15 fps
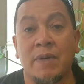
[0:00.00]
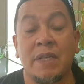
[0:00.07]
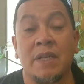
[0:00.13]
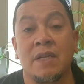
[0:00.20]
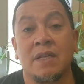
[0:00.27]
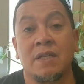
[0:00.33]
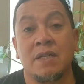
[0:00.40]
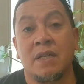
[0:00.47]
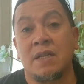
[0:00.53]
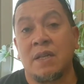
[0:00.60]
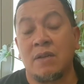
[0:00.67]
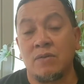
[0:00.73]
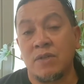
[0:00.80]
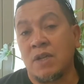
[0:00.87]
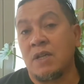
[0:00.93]
maneira que se
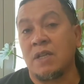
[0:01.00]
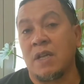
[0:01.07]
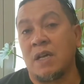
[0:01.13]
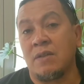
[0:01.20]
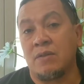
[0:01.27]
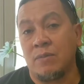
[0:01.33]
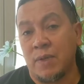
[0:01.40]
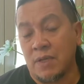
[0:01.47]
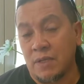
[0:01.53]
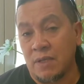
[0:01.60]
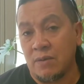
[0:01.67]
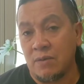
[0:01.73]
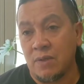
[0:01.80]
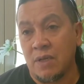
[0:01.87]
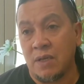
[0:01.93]
tem utilizado no
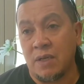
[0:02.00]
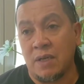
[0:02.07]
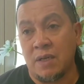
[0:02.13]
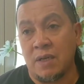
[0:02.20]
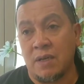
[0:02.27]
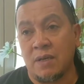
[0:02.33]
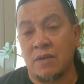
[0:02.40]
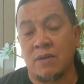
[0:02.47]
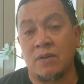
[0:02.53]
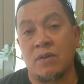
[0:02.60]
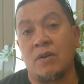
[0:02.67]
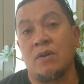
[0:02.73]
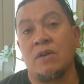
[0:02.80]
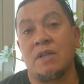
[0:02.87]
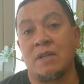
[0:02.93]
Brasil de
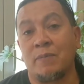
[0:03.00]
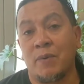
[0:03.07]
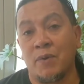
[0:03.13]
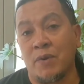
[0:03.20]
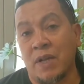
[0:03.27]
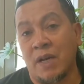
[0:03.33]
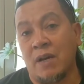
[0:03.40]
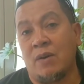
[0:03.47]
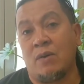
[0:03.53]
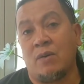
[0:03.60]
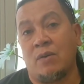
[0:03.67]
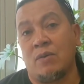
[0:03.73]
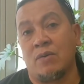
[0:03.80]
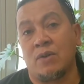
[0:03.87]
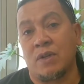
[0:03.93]
só explorar
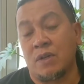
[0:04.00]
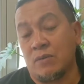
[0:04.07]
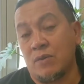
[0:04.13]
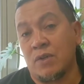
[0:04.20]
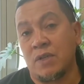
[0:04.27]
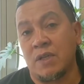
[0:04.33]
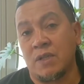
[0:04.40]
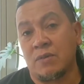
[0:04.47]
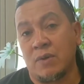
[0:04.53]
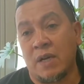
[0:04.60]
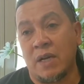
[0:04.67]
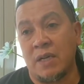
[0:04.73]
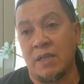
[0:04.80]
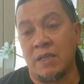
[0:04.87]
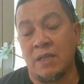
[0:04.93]
os recursos
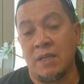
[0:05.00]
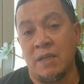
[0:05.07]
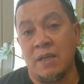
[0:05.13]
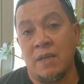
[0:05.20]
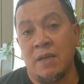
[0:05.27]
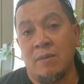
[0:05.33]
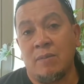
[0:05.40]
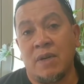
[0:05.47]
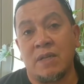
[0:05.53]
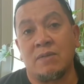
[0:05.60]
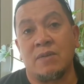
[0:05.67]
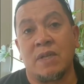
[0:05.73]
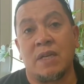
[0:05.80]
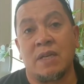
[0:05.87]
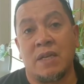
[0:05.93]
naturais, mas
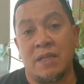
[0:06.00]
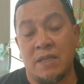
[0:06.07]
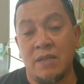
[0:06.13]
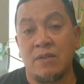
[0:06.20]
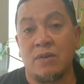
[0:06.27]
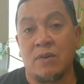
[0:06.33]
não dá nada em